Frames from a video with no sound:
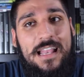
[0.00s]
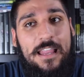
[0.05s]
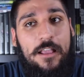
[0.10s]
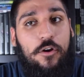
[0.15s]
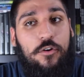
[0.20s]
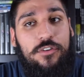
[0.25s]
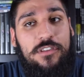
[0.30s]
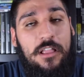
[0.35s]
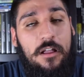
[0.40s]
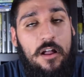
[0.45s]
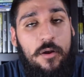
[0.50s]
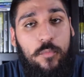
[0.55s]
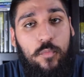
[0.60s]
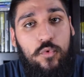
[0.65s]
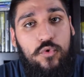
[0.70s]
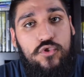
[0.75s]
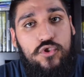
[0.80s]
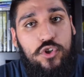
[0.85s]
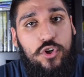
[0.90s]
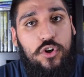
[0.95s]
les costaba
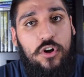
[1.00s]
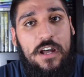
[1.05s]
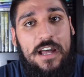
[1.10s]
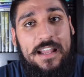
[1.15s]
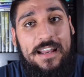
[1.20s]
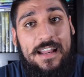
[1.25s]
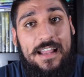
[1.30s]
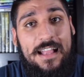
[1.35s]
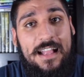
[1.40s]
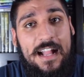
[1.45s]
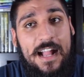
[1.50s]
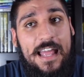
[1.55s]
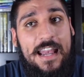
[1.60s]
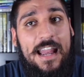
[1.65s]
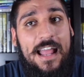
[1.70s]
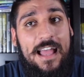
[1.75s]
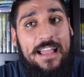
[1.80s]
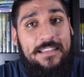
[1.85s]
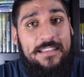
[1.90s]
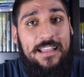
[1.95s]
mucho
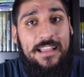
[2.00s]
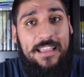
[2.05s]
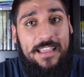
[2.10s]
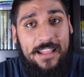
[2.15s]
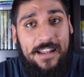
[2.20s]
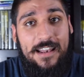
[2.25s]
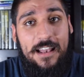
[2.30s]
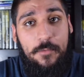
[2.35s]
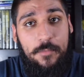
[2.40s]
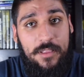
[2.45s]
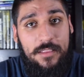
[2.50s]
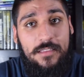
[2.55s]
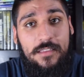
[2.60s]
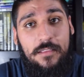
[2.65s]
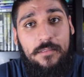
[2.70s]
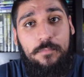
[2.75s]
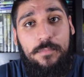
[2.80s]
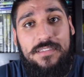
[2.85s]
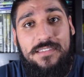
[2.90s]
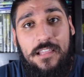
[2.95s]
arrancar hasta que realmente
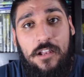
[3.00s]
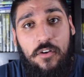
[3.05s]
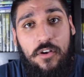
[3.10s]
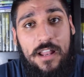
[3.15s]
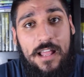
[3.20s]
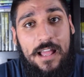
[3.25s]
empezaron